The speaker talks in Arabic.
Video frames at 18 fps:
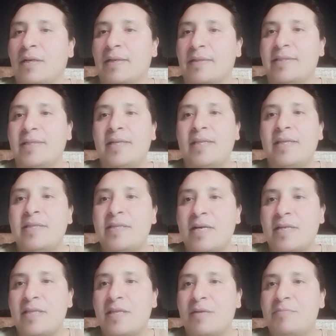دي قله
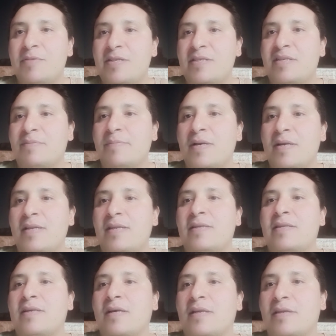ادب دي اسمها
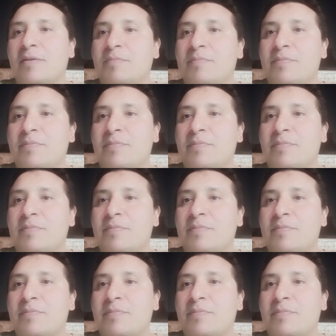قله ادب